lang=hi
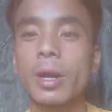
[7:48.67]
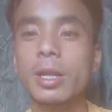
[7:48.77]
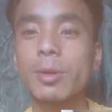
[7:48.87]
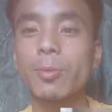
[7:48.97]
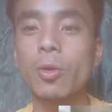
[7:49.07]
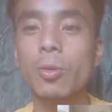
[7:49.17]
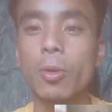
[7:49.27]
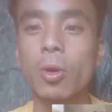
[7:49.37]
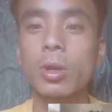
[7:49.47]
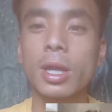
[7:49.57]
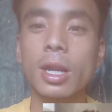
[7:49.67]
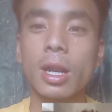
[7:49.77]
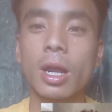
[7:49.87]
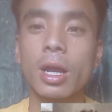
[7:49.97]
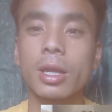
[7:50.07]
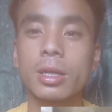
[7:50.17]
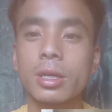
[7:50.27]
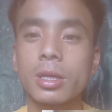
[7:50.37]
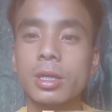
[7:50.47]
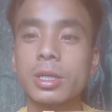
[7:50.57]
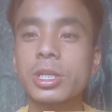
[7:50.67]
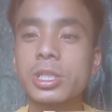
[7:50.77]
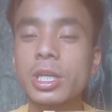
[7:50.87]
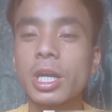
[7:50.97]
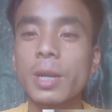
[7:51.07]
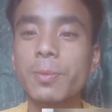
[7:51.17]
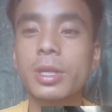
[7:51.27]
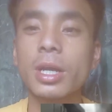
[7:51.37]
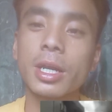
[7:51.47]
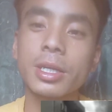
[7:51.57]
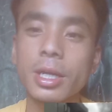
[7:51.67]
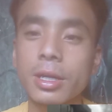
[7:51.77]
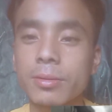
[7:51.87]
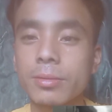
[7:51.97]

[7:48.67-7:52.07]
बारे में बहुत बहुत लड़ रहा है किसने खराब किया है ये